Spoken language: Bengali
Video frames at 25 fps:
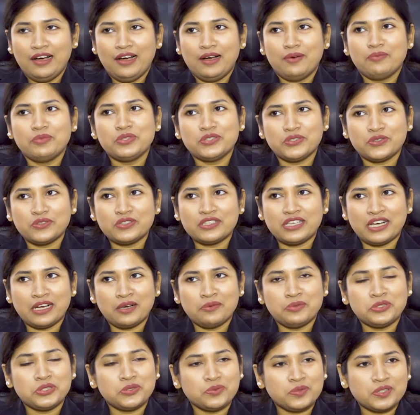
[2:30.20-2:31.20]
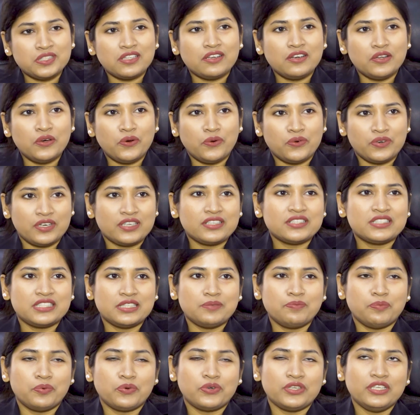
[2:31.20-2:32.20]
আমি যখন ঢাকা বিশ্ববিদ্যালয়ে অনার্সে
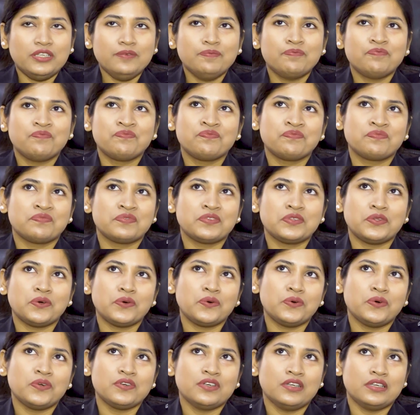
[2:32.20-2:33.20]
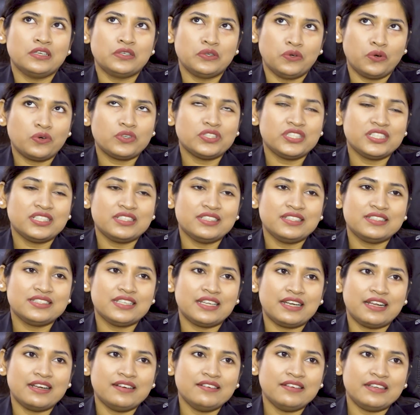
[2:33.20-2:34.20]
পড়ি তখন নরসিংদী
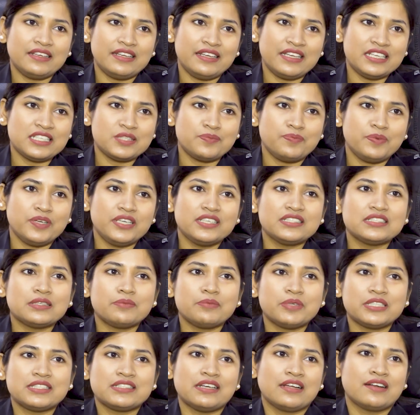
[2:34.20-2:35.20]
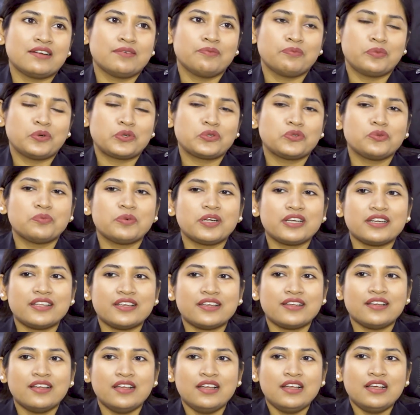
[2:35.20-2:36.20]
জেলার এসপি হিসেবে যান বর্তমানে
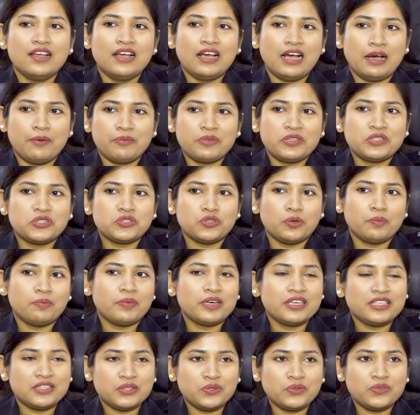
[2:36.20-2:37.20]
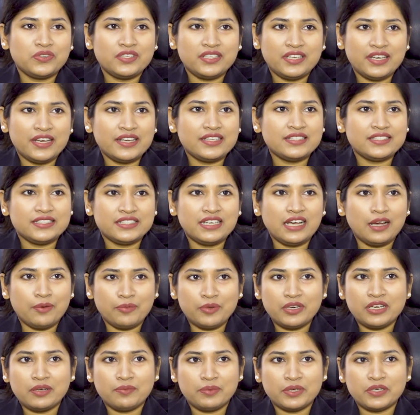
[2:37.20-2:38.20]
আমাদের সম্মানিত ডিআইজি
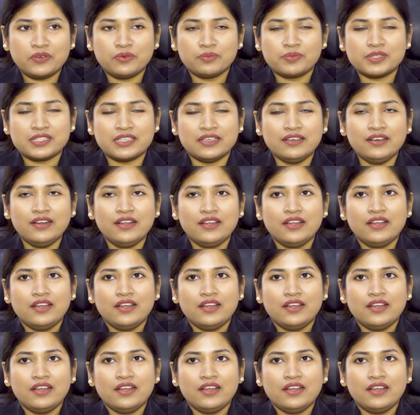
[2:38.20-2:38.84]
আমেনা বেগম স্যার